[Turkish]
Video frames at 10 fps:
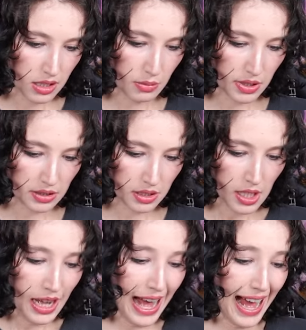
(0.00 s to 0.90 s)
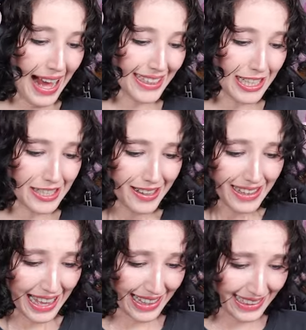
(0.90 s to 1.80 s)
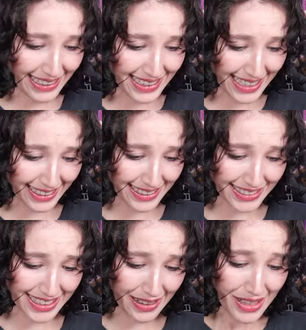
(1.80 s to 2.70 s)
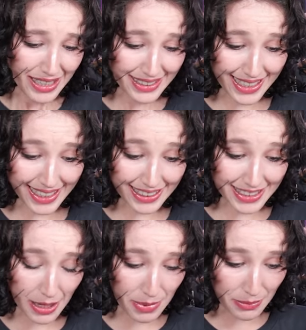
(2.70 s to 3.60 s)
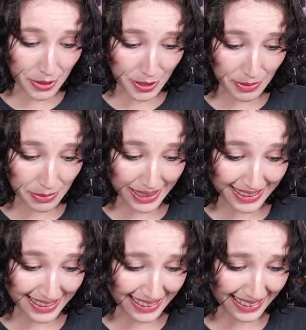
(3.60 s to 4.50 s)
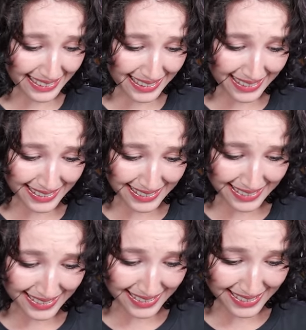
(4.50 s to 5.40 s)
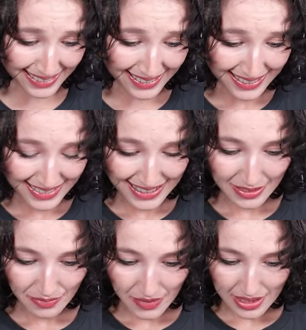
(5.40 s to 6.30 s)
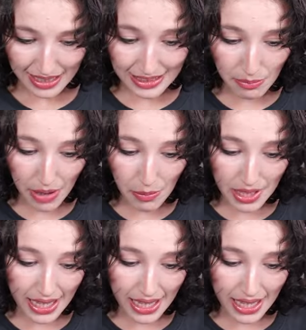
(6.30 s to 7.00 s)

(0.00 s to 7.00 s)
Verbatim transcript: Aman. Aa geliyor. Allah nereye gideceğim? Nereye gideceğim bilmiyorum ki bir dakika ya. Allah. Saklanmam mı